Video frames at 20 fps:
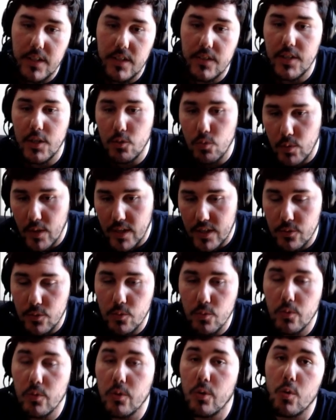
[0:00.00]

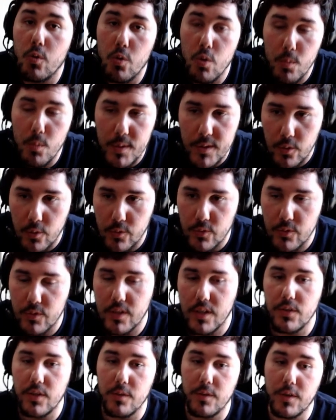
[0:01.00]
Saturation, luminance,
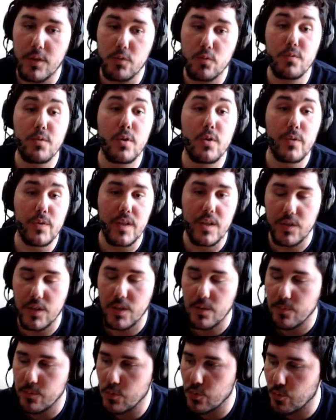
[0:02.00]
ça c'est la version française
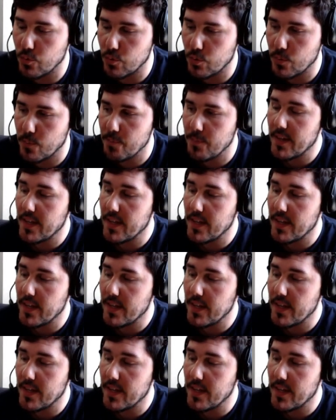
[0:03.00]
hein, du truc.